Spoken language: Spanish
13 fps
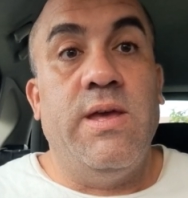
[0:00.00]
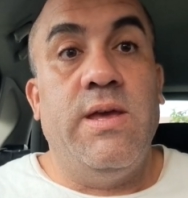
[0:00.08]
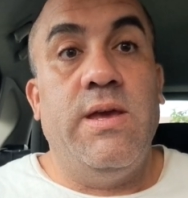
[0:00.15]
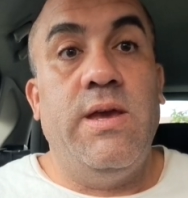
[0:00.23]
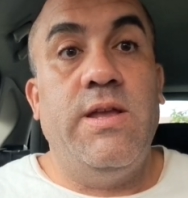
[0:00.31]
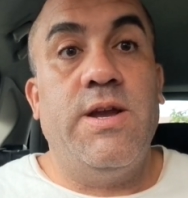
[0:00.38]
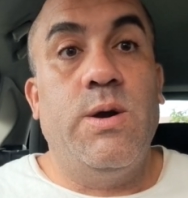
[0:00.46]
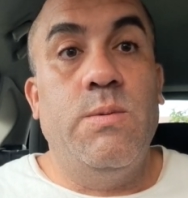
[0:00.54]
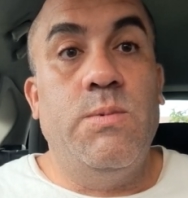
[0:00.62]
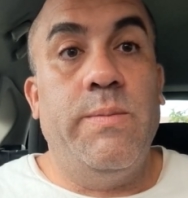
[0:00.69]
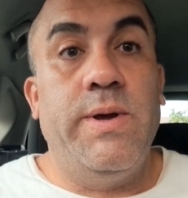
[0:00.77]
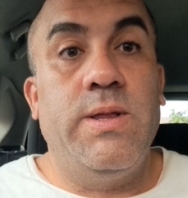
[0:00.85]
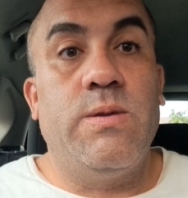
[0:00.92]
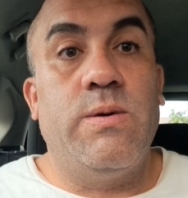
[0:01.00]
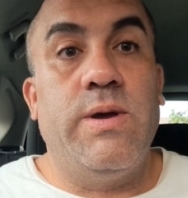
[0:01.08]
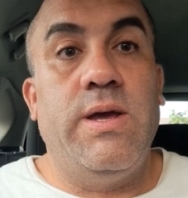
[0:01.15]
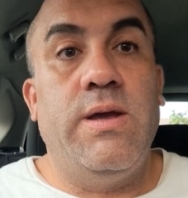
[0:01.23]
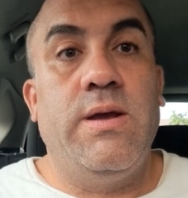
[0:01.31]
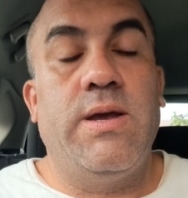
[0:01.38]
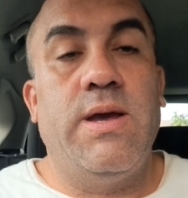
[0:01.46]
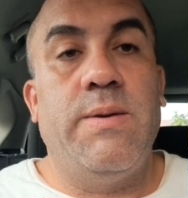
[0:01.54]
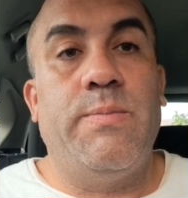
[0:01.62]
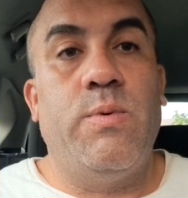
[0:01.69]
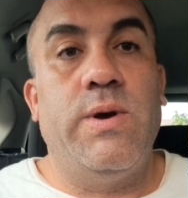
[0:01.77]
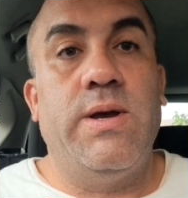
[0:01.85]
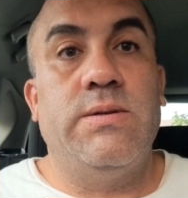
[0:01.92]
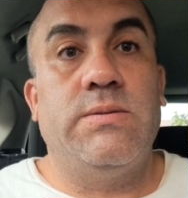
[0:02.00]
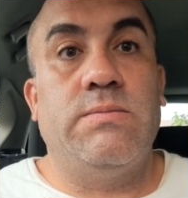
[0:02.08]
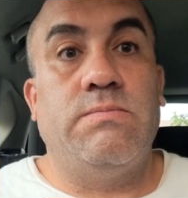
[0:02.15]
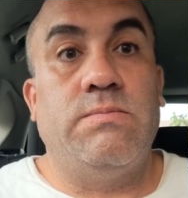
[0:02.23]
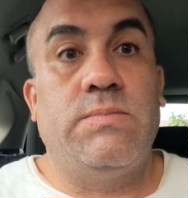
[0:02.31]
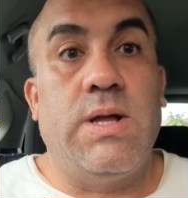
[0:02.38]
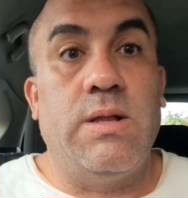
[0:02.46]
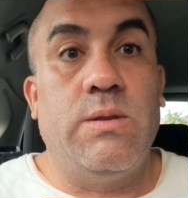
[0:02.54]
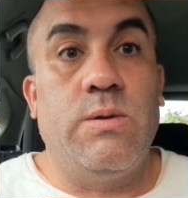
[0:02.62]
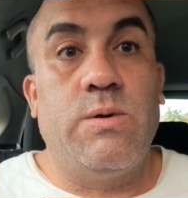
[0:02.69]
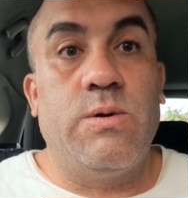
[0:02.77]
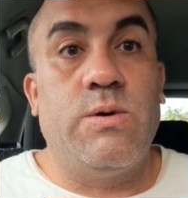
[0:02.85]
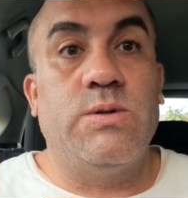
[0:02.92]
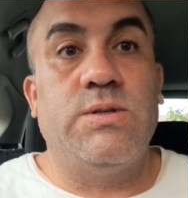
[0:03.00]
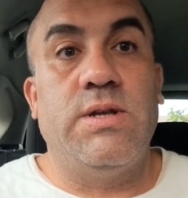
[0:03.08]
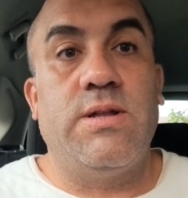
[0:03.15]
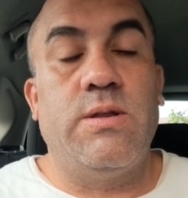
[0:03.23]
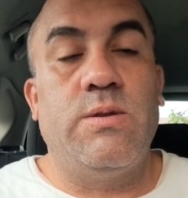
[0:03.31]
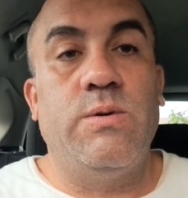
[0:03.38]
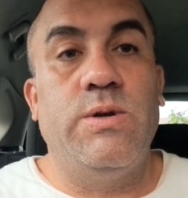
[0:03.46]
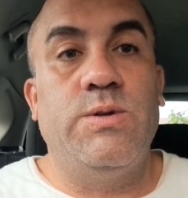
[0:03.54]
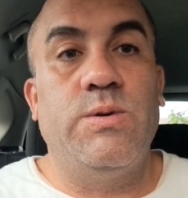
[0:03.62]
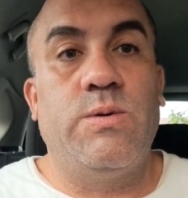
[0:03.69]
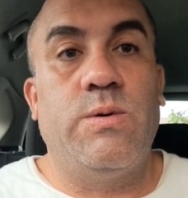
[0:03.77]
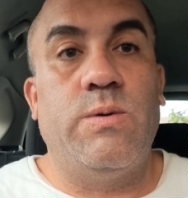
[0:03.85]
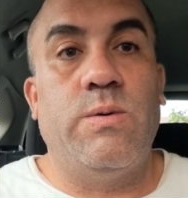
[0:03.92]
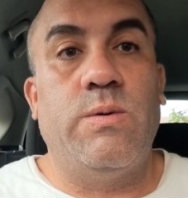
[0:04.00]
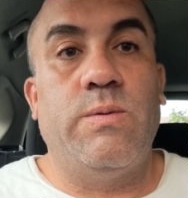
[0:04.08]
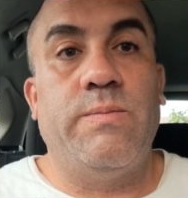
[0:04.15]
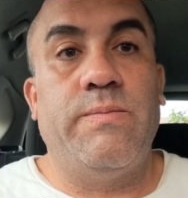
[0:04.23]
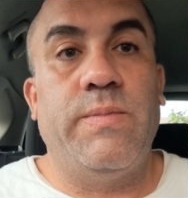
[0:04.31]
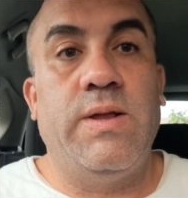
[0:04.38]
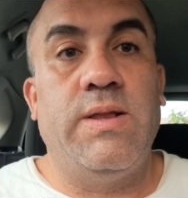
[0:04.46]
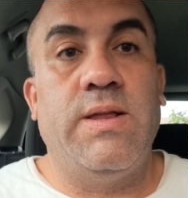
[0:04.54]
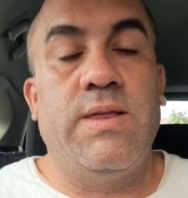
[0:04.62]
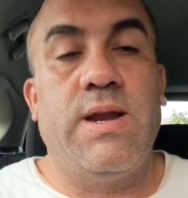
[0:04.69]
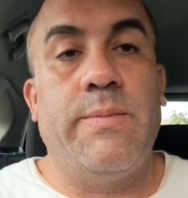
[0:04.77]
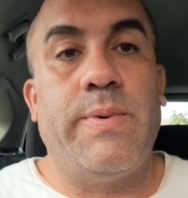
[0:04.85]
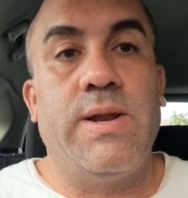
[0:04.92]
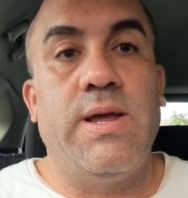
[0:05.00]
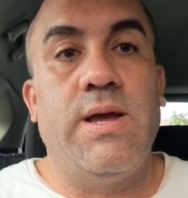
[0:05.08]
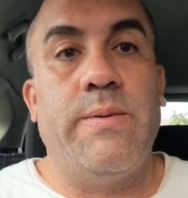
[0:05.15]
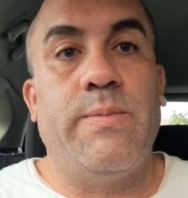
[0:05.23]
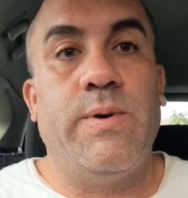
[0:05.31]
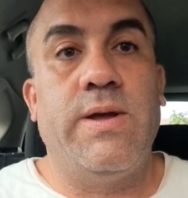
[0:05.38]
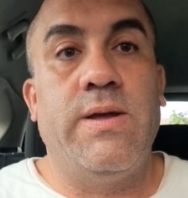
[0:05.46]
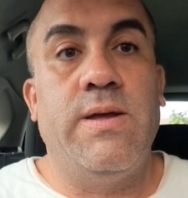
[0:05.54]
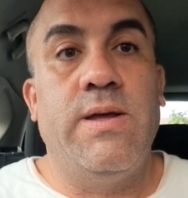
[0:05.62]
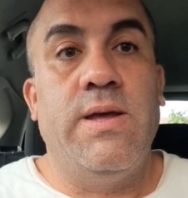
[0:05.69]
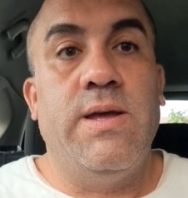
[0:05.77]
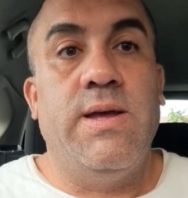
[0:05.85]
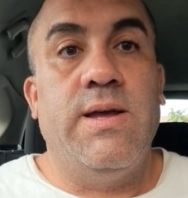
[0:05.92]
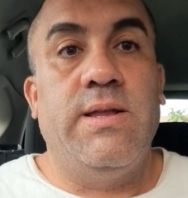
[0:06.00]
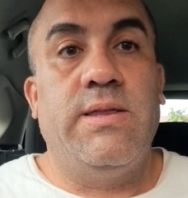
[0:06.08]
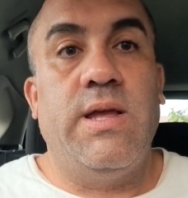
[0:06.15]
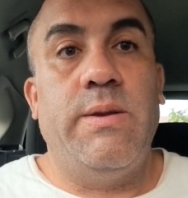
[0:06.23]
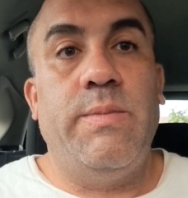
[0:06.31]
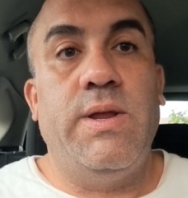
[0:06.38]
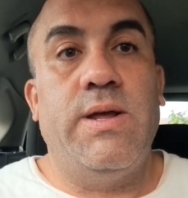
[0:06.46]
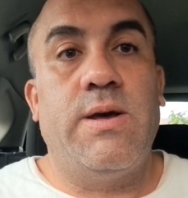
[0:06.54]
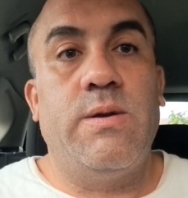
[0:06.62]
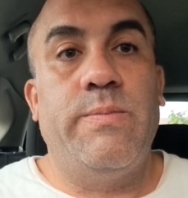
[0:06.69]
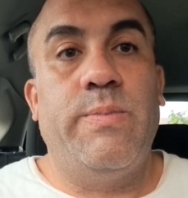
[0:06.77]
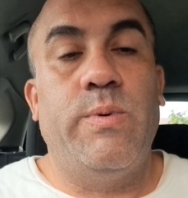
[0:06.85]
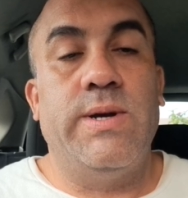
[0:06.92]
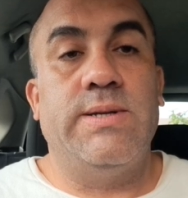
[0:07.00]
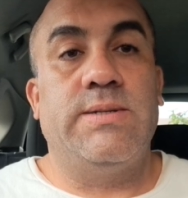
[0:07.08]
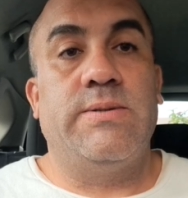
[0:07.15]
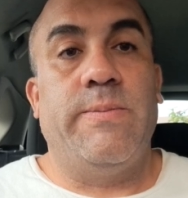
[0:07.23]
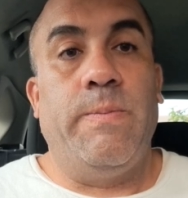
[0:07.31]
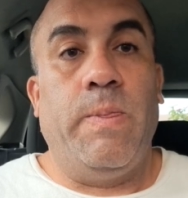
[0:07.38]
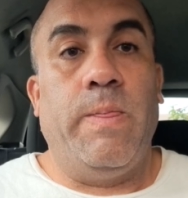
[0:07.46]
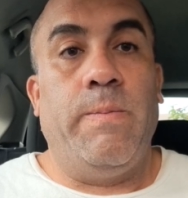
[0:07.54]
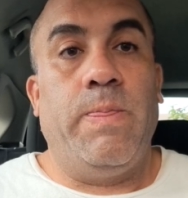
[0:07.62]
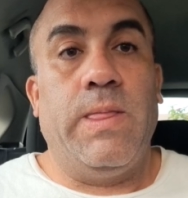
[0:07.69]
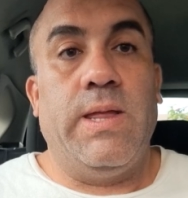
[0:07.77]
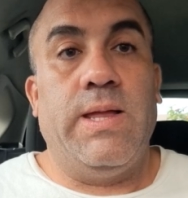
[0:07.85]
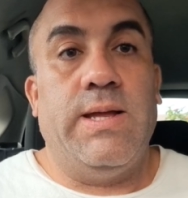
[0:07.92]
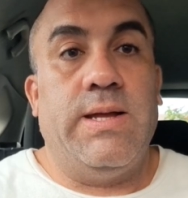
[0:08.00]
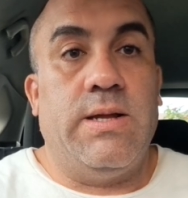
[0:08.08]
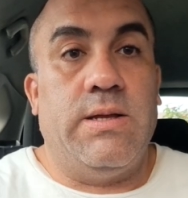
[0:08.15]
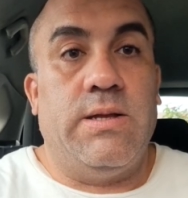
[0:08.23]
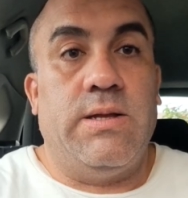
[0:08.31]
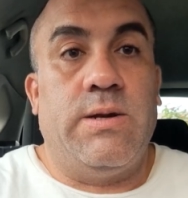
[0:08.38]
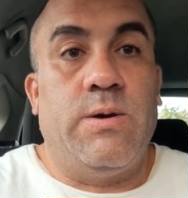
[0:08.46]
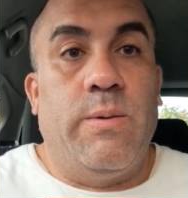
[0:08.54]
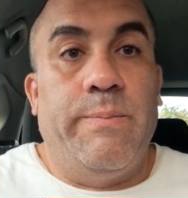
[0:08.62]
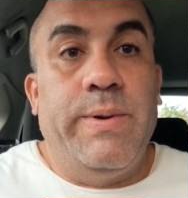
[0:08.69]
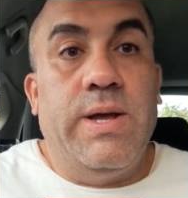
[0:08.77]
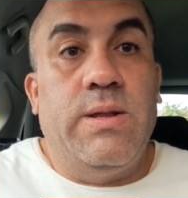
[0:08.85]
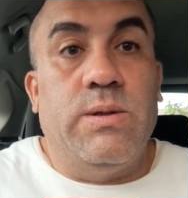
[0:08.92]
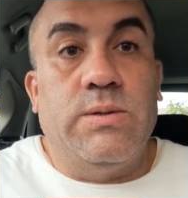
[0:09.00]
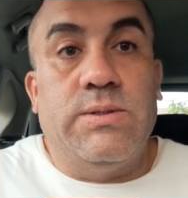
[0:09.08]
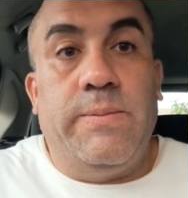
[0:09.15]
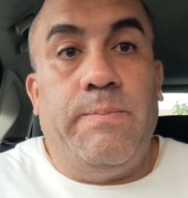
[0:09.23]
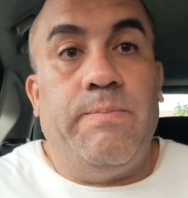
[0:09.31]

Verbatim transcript: Y llegó un momento en que pues tantos roces y tantos hechos con, entre la pareja pues terminaron pues rompiéndose.